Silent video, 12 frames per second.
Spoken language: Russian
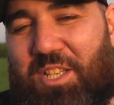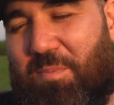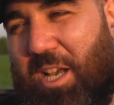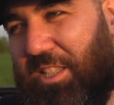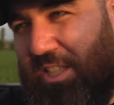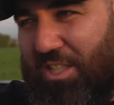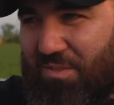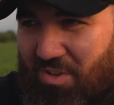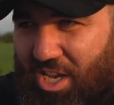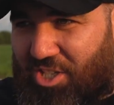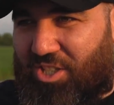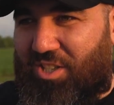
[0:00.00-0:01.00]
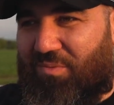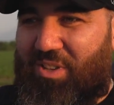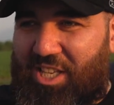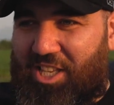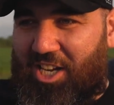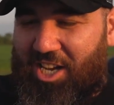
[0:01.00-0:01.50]
ребята, неважно,
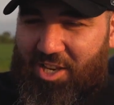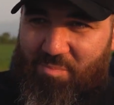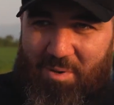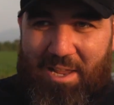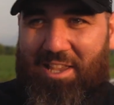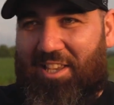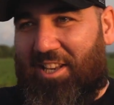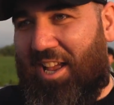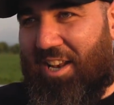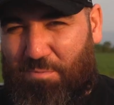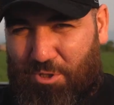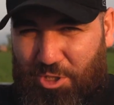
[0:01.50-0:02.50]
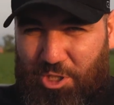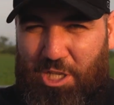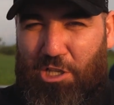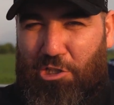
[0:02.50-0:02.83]
выиграли, проиграли, просто